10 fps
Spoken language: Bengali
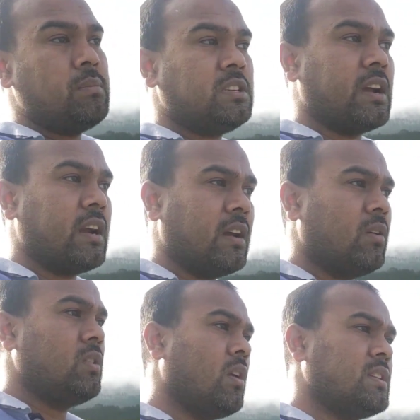বিষয়
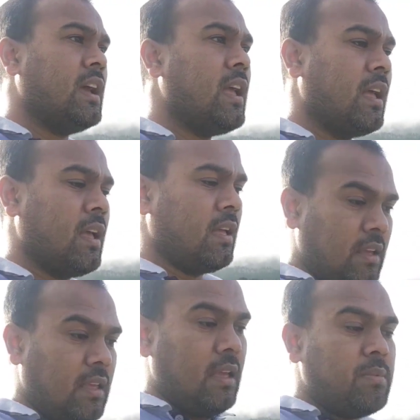ক্যাটাগরি ধরা যায়
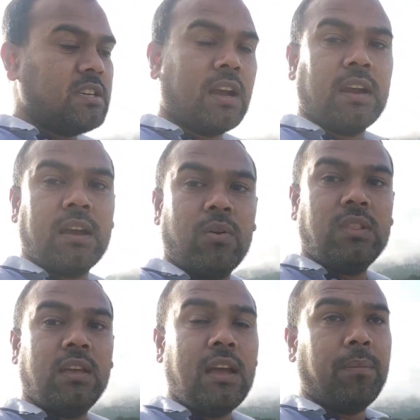এই বিষয়
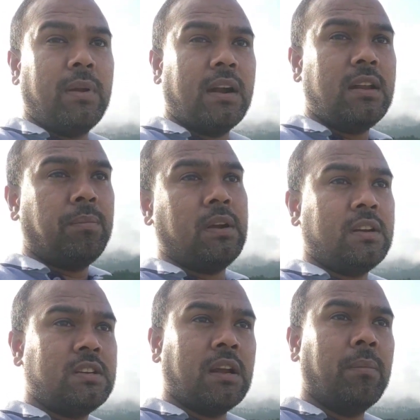ক্যাটাগরিতে আপনার
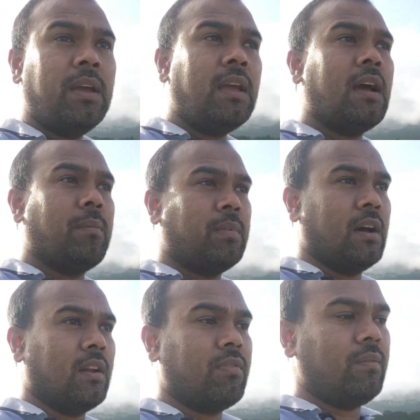ডিপেন্ডেন্ট হিসাবে
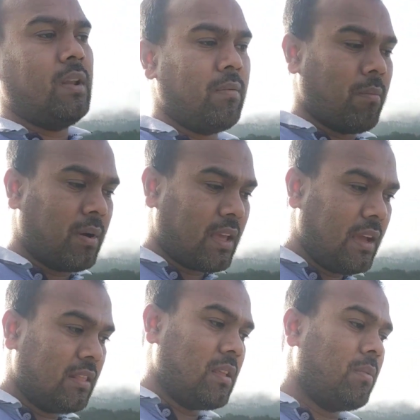আপনার ফ্যামিলি মেম্বারকে
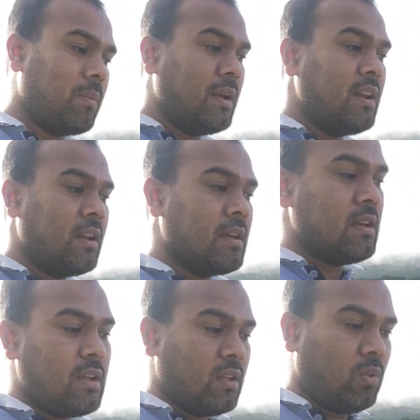আনতে পারবেন
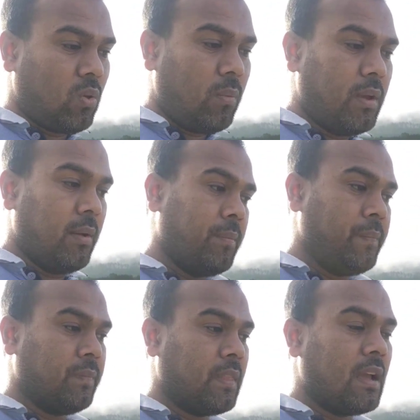তবে
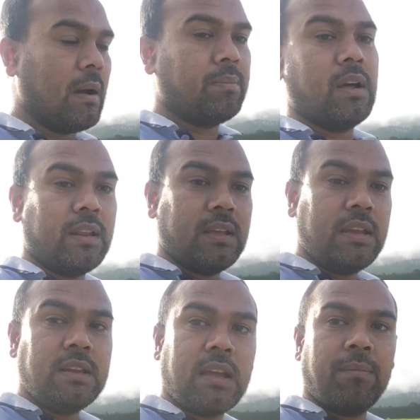আপনার
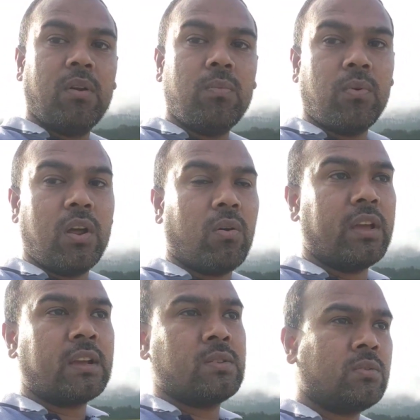ইনকামের উপরে
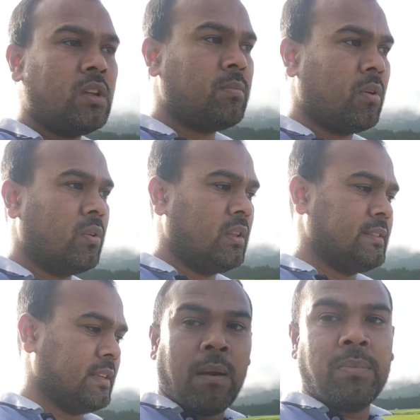অনেক কিছু নির্ভর
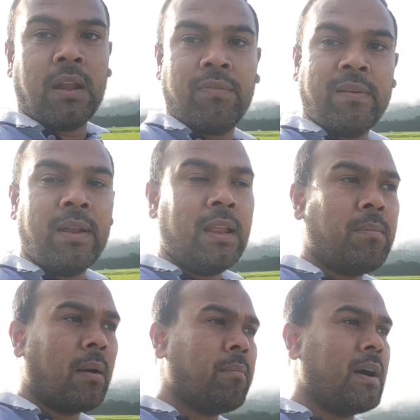করতেছে আপনার ফ্যামিলি
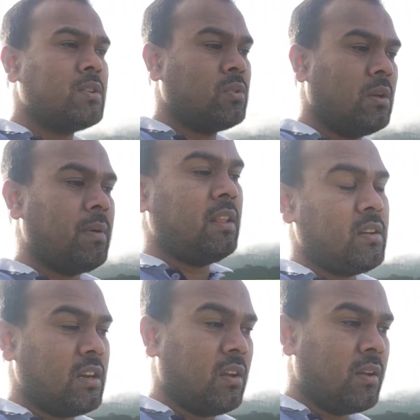মেম্বার যদি
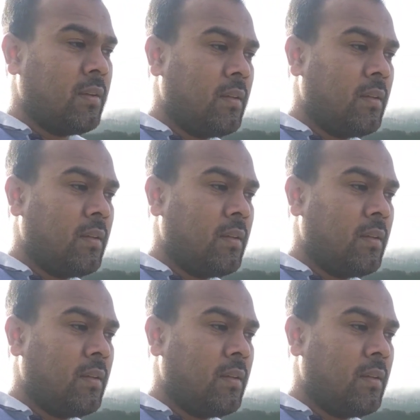বেশি